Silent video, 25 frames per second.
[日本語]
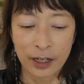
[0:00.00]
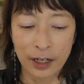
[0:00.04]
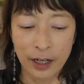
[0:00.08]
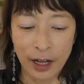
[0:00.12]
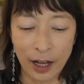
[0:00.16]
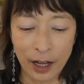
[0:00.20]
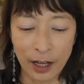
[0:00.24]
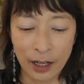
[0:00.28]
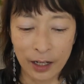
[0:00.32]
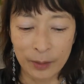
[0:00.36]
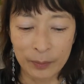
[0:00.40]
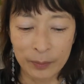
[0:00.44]

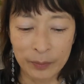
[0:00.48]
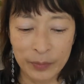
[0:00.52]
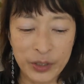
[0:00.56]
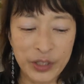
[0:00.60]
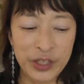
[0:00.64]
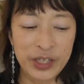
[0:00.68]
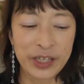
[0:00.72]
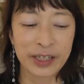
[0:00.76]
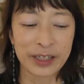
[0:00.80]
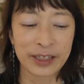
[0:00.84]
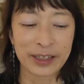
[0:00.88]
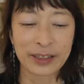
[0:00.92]
あ無
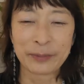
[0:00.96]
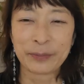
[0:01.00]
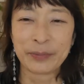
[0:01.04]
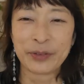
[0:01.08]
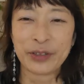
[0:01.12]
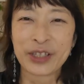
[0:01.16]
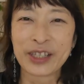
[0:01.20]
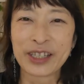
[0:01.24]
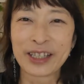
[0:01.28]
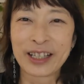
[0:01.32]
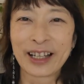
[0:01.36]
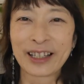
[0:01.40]
事無
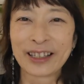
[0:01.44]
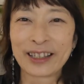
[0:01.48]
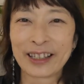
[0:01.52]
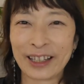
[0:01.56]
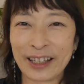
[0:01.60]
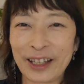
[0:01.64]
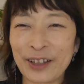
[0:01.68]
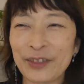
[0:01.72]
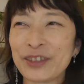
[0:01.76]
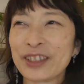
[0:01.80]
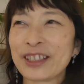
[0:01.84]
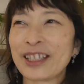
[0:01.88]
事なんだ
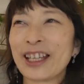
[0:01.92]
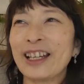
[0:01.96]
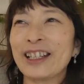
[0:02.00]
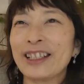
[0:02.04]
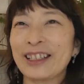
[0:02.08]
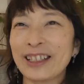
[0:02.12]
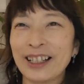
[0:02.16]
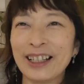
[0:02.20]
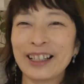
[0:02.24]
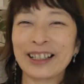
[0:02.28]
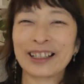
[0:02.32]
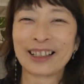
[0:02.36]
なみた
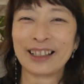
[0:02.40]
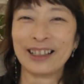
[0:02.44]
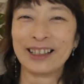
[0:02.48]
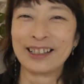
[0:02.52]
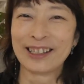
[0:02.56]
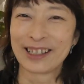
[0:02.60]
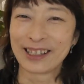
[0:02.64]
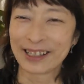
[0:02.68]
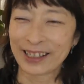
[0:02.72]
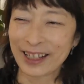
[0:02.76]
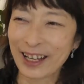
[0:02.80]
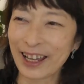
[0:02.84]
いな感
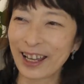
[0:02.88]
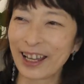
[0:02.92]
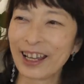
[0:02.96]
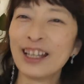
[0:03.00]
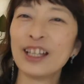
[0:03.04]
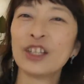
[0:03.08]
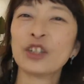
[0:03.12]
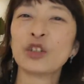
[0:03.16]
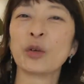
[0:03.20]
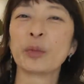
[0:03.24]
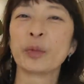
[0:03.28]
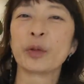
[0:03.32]
じで
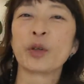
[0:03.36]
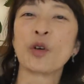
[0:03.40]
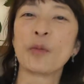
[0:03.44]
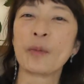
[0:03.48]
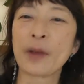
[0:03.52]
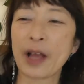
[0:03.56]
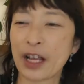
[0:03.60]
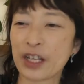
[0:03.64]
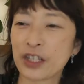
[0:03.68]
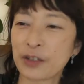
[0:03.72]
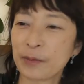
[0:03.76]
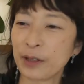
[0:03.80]
飛び込
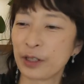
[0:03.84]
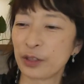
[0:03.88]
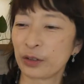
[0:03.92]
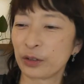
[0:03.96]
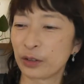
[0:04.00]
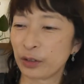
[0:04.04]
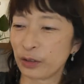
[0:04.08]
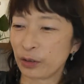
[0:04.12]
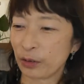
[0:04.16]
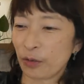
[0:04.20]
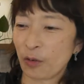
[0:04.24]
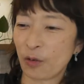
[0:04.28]
み始めるっ
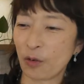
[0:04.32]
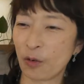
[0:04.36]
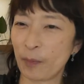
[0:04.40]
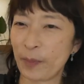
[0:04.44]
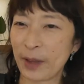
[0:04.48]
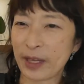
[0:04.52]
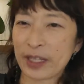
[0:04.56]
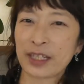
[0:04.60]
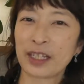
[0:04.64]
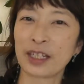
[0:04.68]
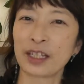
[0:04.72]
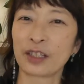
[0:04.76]
ていうこう
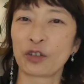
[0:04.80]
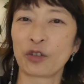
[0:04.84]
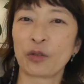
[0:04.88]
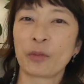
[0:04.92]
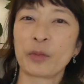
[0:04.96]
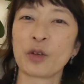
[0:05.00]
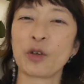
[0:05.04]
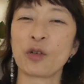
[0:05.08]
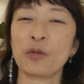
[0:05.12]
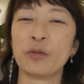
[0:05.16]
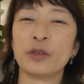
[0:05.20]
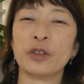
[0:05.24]
ペンギン飛
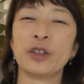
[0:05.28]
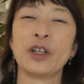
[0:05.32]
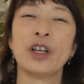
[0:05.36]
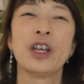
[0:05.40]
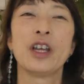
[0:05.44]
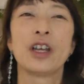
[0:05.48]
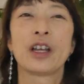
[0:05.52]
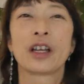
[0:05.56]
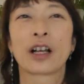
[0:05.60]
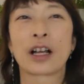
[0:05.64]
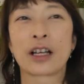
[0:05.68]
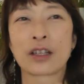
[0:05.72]
び込む
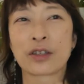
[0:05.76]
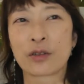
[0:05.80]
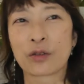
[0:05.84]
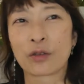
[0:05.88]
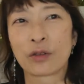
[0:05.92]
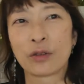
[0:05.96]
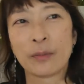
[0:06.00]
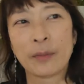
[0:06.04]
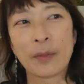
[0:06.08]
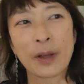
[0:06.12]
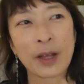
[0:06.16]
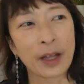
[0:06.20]
画
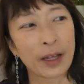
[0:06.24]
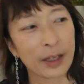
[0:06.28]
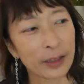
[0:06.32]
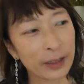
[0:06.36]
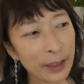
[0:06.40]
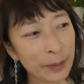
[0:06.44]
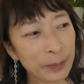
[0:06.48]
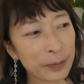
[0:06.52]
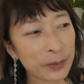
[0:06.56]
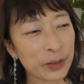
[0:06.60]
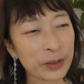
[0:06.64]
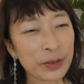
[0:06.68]
像まあ
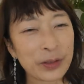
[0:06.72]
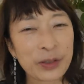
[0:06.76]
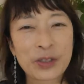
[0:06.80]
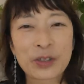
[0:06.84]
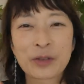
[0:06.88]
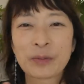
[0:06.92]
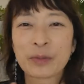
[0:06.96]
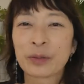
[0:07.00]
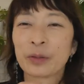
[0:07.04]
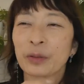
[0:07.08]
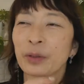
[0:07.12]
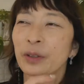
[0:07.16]
多分
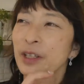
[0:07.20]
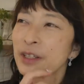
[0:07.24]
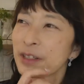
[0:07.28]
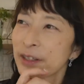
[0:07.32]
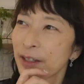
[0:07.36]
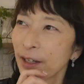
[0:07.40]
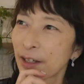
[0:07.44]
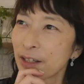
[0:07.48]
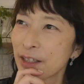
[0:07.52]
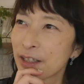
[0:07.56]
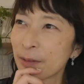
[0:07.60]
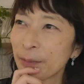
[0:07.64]
YouTube とかで
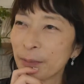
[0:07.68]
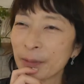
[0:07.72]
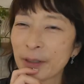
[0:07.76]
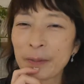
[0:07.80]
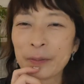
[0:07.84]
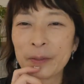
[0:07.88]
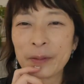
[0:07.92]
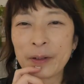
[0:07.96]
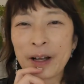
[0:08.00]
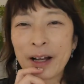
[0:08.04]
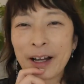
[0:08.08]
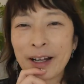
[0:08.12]
探しても多
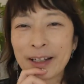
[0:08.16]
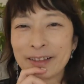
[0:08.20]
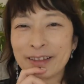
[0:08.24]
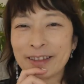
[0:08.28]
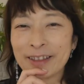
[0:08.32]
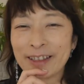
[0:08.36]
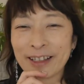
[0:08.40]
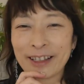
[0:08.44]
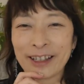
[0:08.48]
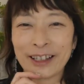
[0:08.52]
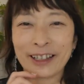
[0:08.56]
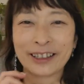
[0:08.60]
分あるん
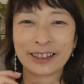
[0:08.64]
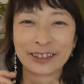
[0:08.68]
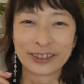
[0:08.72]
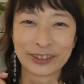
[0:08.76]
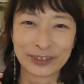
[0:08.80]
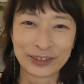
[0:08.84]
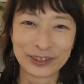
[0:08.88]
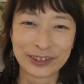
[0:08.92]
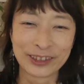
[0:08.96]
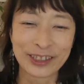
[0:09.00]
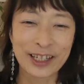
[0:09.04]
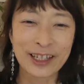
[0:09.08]
じゃないかと
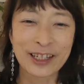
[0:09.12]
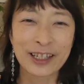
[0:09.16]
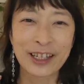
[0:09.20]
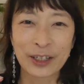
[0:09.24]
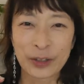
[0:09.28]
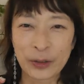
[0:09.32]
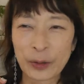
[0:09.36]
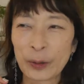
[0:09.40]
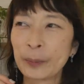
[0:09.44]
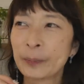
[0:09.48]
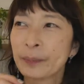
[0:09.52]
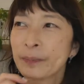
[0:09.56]
思うんですけ
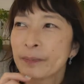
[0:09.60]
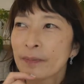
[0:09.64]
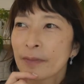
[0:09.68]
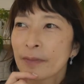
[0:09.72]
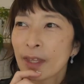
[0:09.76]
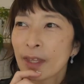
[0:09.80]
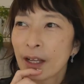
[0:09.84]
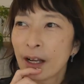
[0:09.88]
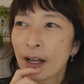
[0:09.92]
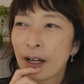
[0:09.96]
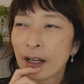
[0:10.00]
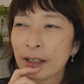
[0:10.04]
ど
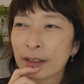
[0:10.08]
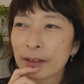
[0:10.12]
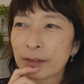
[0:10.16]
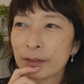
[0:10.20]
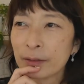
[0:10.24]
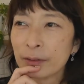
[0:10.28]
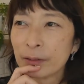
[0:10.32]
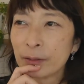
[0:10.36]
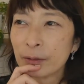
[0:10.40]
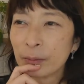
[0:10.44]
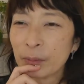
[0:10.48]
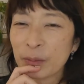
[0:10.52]
あ
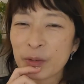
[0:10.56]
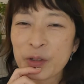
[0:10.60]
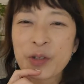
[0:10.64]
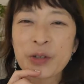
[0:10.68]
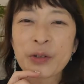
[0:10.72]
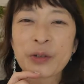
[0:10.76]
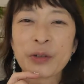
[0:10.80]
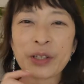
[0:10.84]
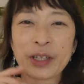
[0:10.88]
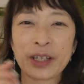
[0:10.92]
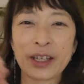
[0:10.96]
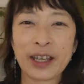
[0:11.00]
の面
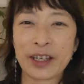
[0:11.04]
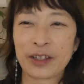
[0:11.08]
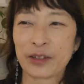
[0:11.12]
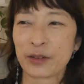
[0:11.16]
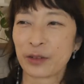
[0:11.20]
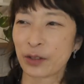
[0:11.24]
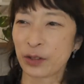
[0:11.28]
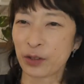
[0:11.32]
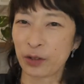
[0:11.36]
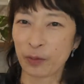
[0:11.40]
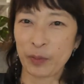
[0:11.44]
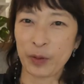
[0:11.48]
白い映
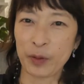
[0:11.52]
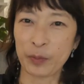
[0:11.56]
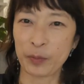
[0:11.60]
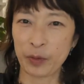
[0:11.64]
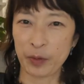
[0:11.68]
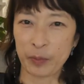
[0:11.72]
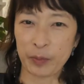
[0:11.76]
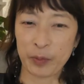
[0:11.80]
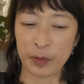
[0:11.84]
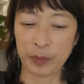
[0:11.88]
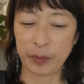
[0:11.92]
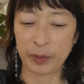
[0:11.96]
像ですよ
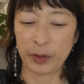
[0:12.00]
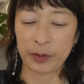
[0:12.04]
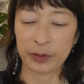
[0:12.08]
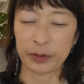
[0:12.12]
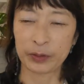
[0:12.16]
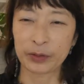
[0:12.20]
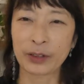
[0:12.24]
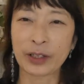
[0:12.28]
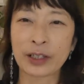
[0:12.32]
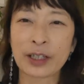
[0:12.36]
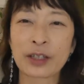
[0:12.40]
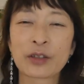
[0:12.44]
ピョンピョンピョンピョン
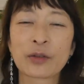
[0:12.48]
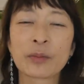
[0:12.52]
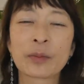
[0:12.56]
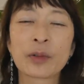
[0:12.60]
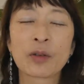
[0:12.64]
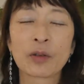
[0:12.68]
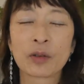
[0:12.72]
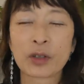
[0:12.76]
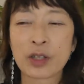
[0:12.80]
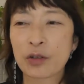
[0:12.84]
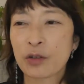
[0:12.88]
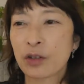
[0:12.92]
とかで飛び
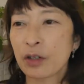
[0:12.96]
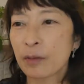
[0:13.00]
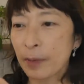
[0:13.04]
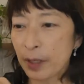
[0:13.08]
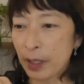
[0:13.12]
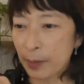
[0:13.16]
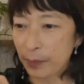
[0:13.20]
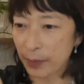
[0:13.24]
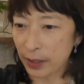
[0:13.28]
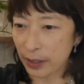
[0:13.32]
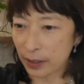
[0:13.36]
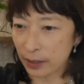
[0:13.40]
込んでそれま
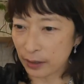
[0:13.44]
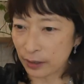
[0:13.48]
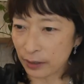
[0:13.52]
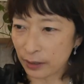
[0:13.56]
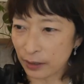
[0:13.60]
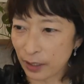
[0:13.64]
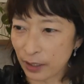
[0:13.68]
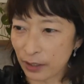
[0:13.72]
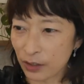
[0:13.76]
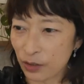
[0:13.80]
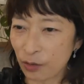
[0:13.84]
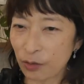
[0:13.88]
でみ
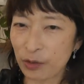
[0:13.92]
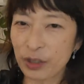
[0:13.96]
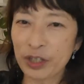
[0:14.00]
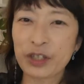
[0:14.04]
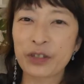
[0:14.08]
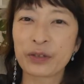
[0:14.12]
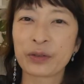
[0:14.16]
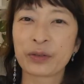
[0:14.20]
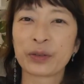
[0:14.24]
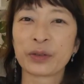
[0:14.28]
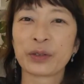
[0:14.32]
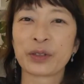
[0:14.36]
んな直
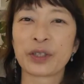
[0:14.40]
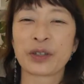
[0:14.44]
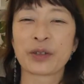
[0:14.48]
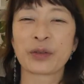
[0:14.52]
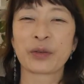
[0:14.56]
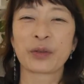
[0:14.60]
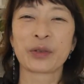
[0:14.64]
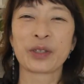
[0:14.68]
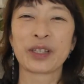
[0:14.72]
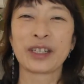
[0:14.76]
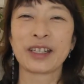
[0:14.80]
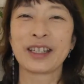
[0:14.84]
立不動で
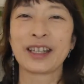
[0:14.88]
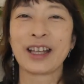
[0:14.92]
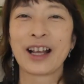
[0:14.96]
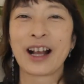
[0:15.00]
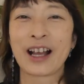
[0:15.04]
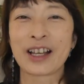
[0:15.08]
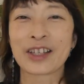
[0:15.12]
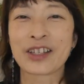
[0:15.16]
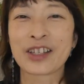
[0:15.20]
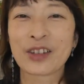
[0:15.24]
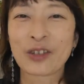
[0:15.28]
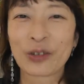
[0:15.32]
そこに
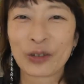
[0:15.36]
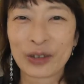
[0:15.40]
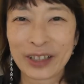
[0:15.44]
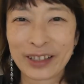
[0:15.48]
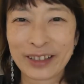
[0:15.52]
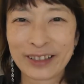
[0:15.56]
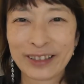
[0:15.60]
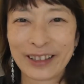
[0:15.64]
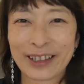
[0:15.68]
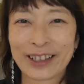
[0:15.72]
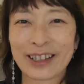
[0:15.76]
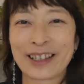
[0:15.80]
端っこに
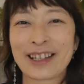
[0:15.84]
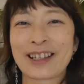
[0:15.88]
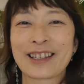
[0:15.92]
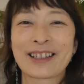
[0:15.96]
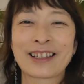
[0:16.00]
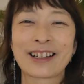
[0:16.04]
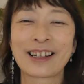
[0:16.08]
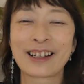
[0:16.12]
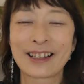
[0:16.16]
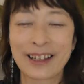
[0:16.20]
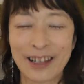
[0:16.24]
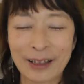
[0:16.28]
いるわけです
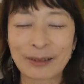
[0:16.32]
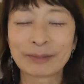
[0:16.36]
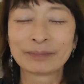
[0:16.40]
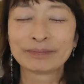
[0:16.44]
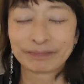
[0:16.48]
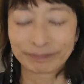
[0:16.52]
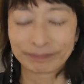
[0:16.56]
からね。